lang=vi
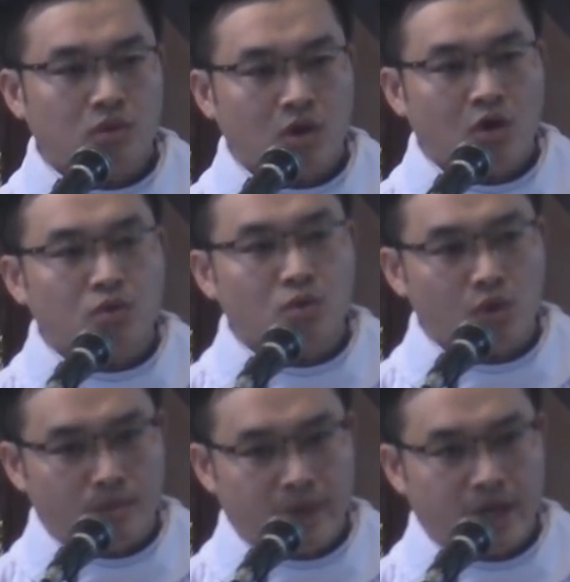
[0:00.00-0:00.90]
con
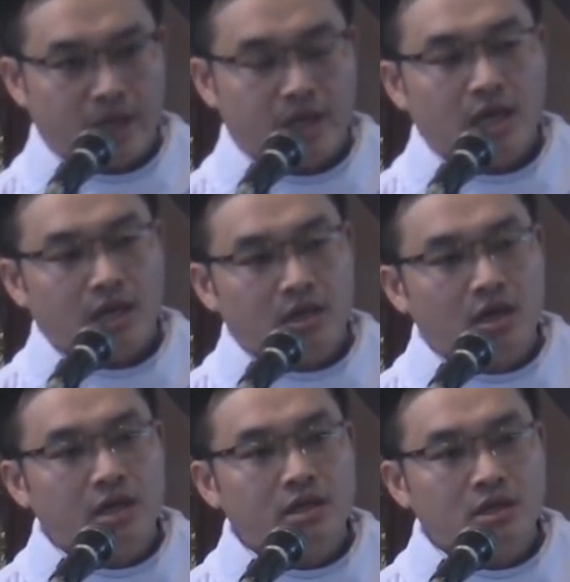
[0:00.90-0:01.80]
của mẹ
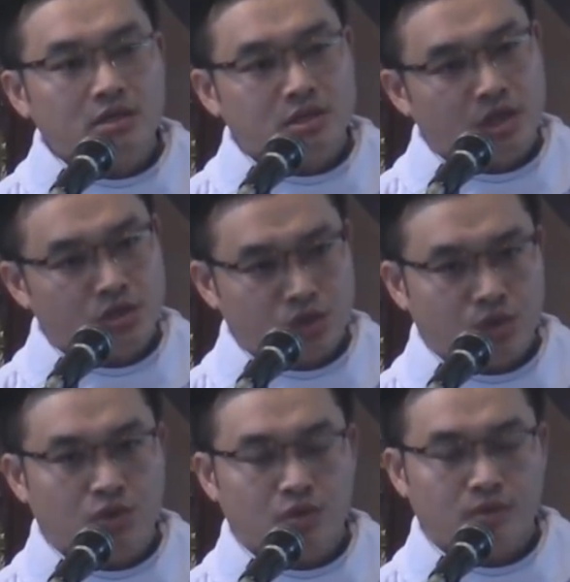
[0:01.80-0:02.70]
nơi Đức Giêsu.